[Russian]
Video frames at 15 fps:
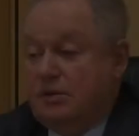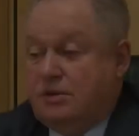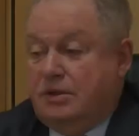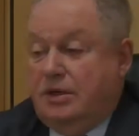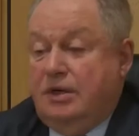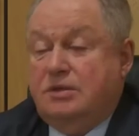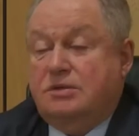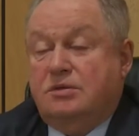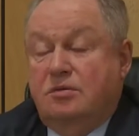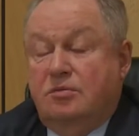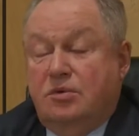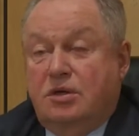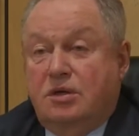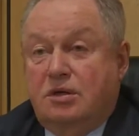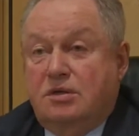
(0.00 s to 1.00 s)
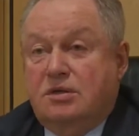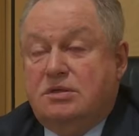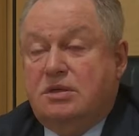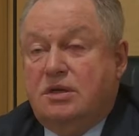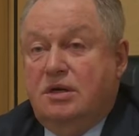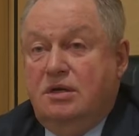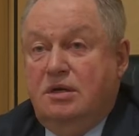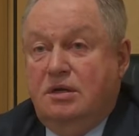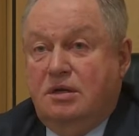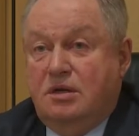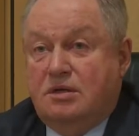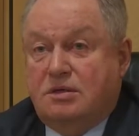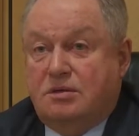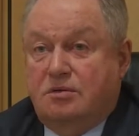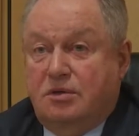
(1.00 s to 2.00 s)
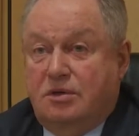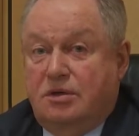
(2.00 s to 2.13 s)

Средствами градостроительства